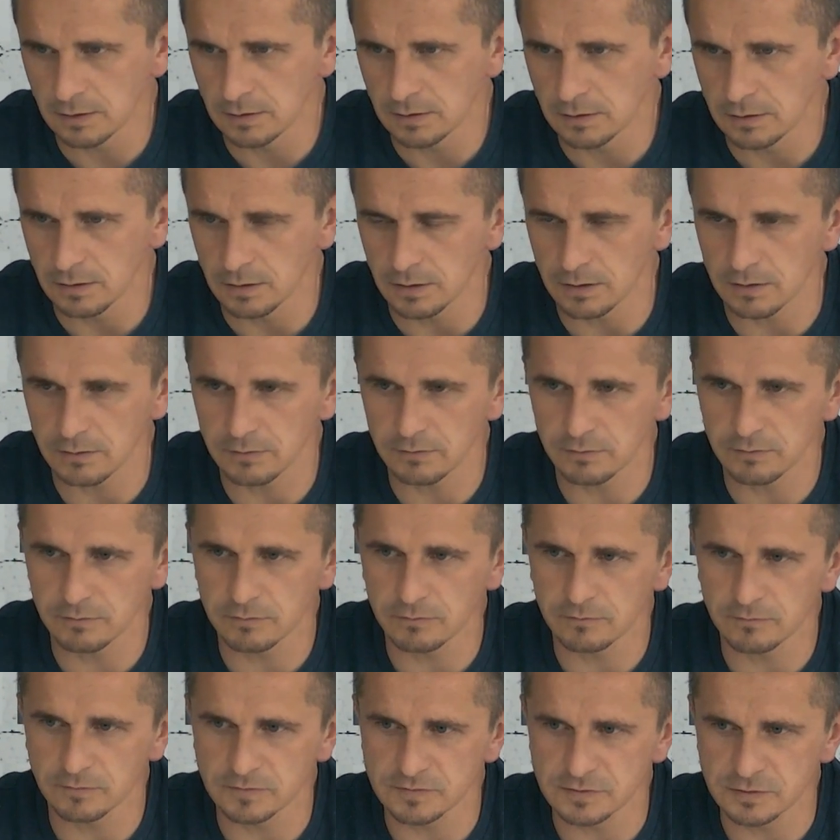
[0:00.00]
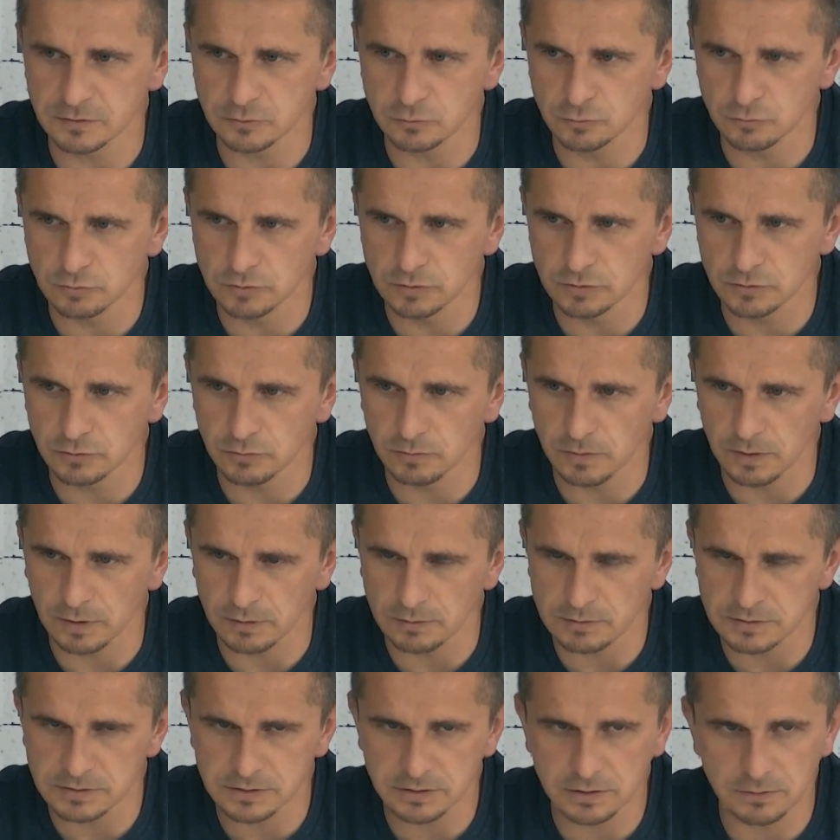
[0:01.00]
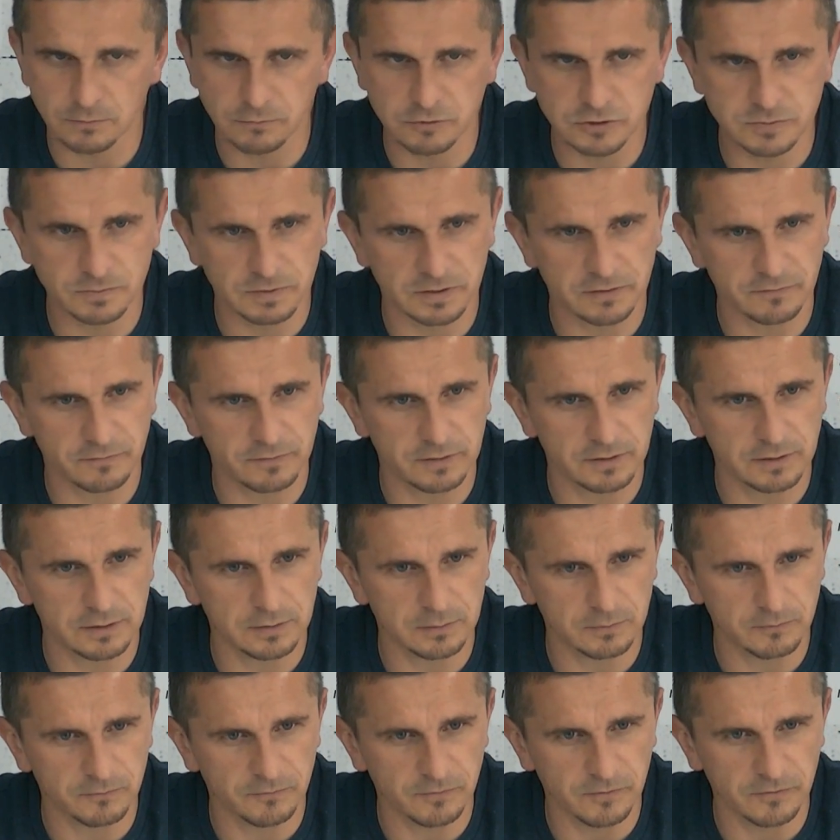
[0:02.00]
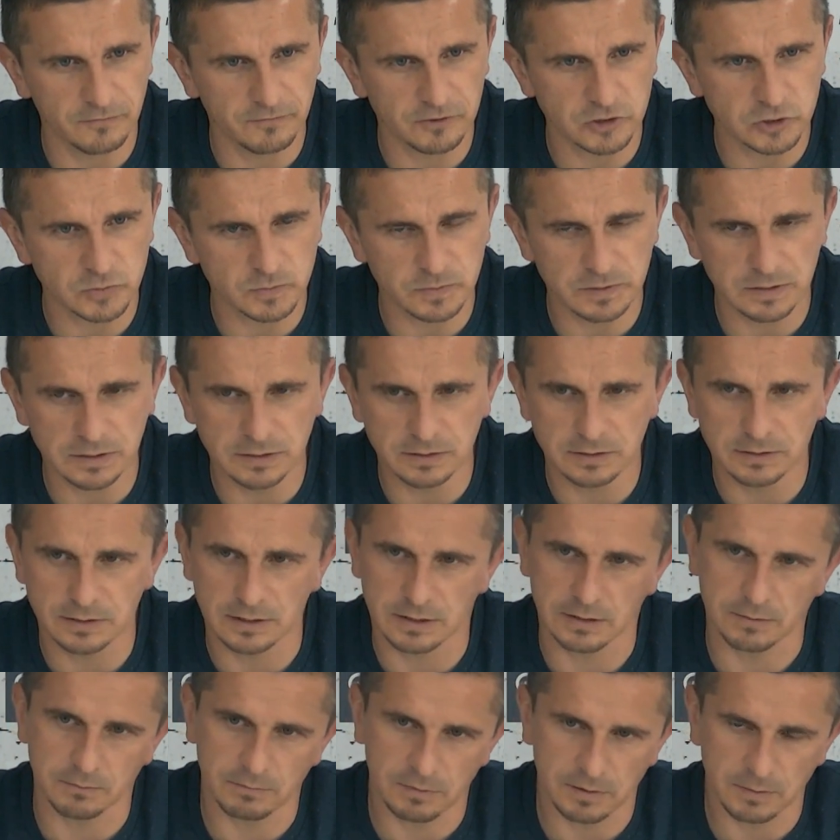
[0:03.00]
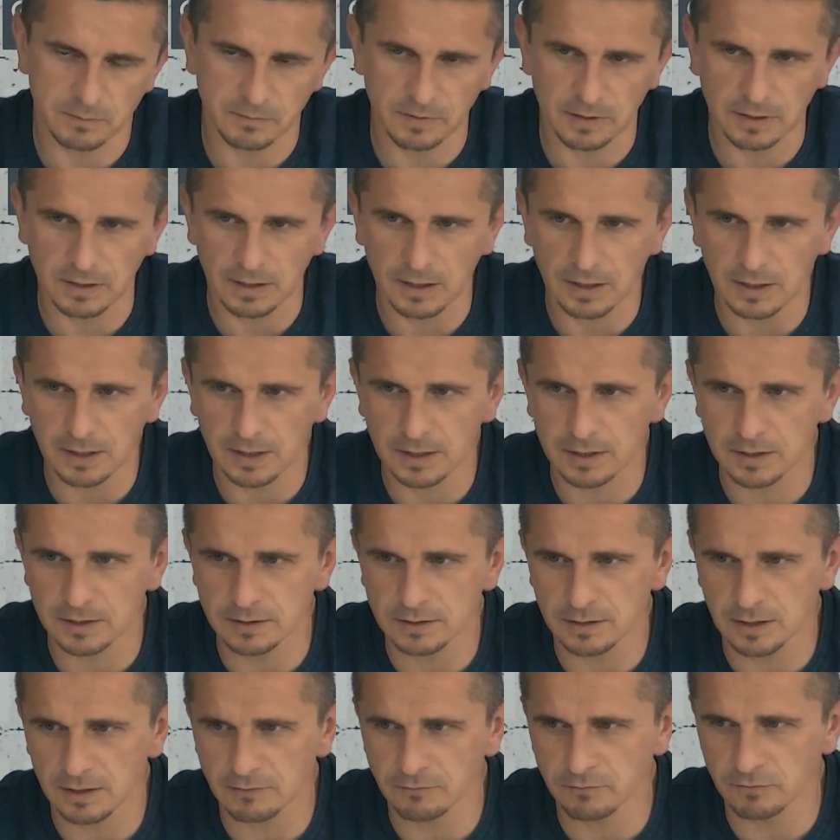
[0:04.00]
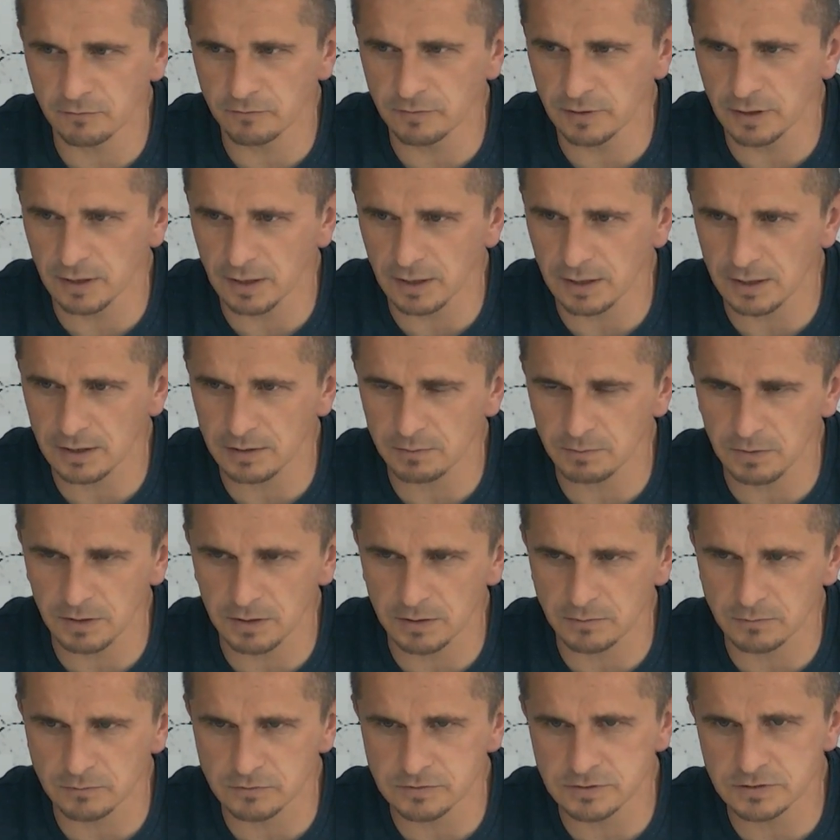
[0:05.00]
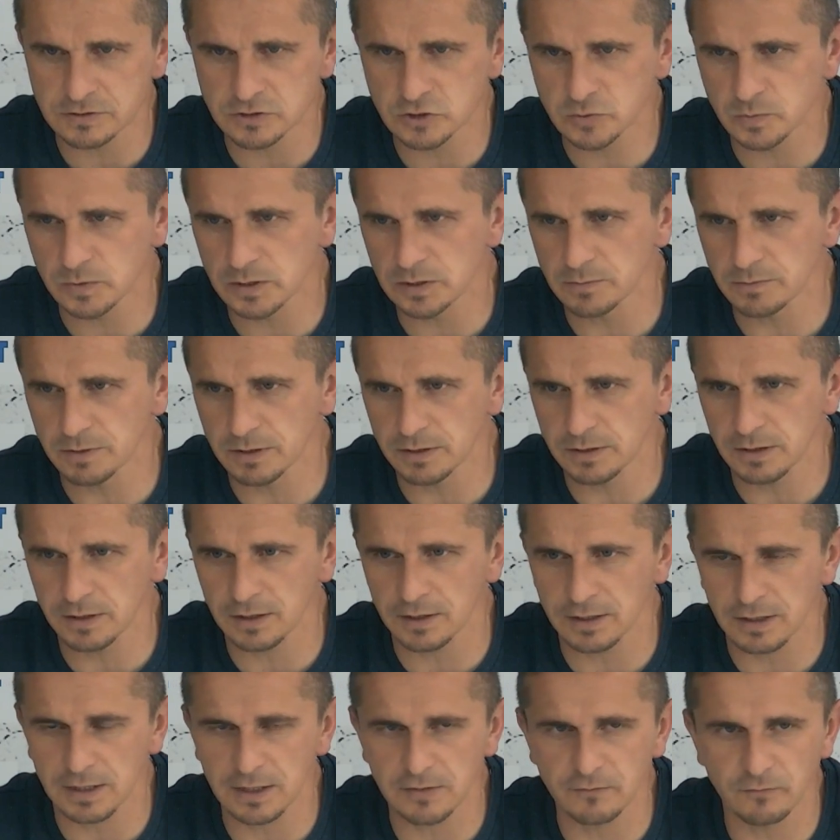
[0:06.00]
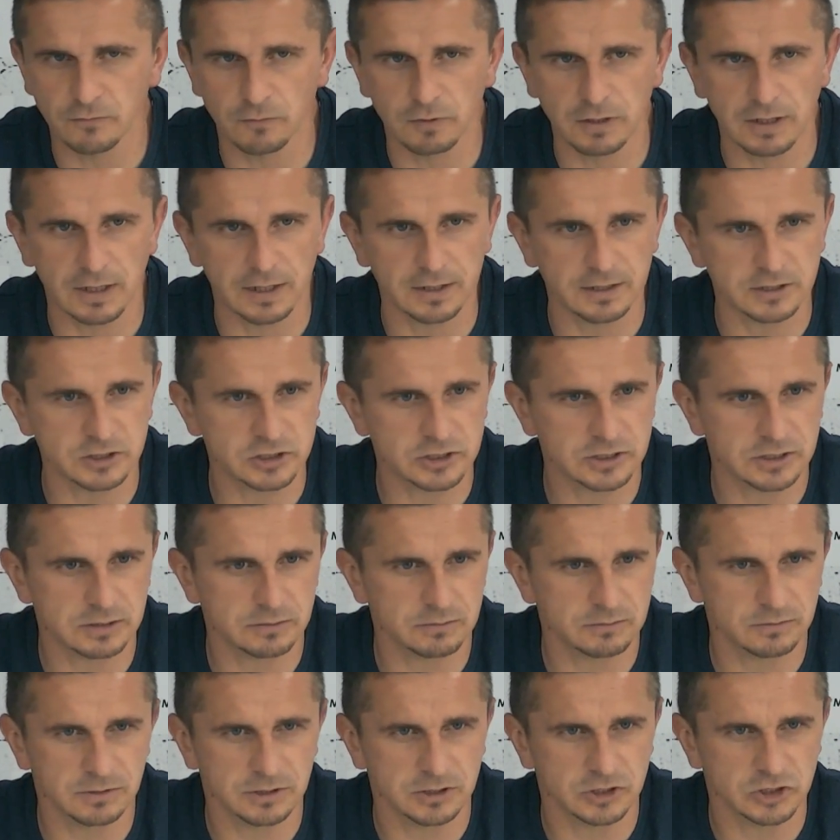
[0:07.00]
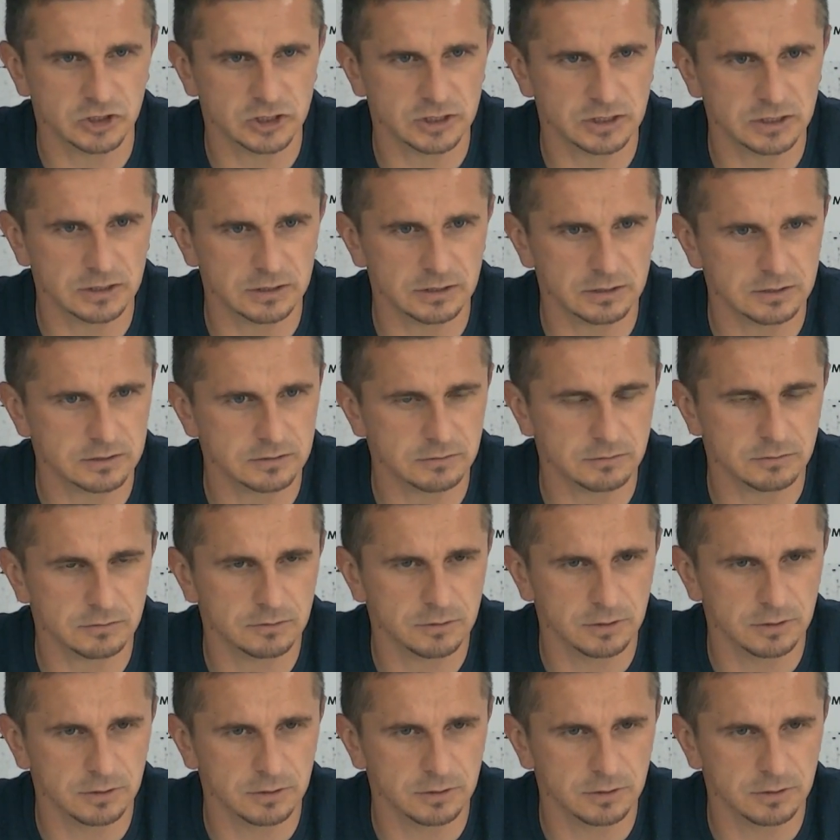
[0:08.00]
ja, wir sind durch über außen, da muss man quer im Fünfer spielen, dann machen wir Haken, da wo wir Haken machen mussten, spielen wir da rein, wo keiner drin steht. Also